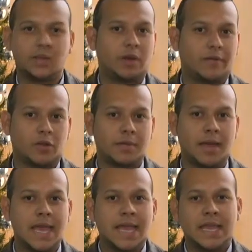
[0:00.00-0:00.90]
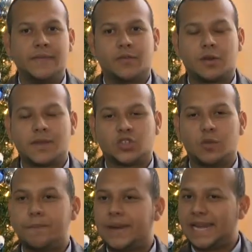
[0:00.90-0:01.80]
de igual forma,
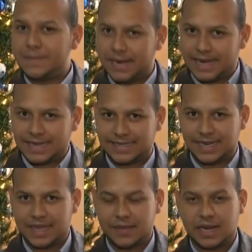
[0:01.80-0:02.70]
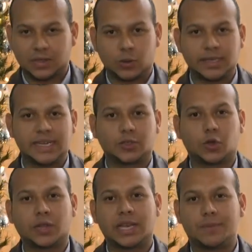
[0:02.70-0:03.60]
información preliminar acerca del actual
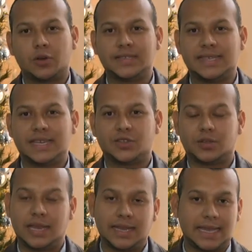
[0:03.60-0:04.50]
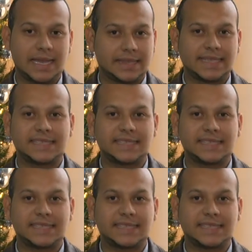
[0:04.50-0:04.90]
director de la Policía Nacional, que esta